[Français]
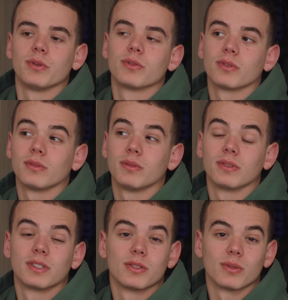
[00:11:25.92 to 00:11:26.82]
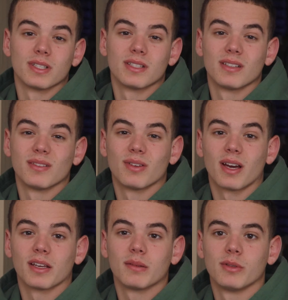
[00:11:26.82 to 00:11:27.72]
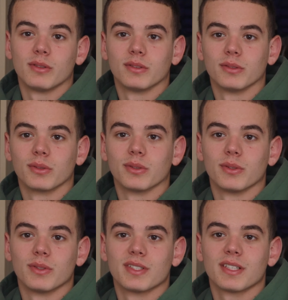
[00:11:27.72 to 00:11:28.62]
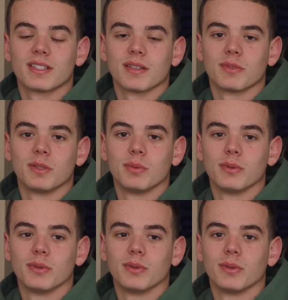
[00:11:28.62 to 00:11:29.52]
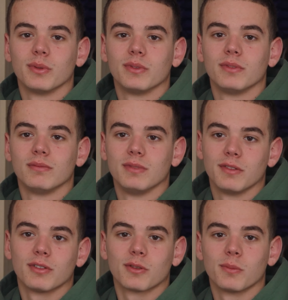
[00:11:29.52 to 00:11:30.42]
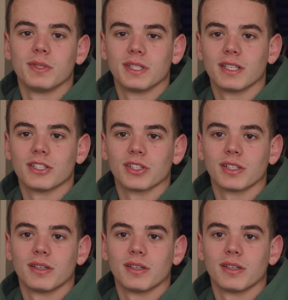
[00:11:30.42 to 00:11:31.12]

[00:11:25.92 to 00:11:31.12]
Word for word: du temps euh, qui sont assez variables. Donc euh, ça, c'est un petit peu des fois compliqué à gérer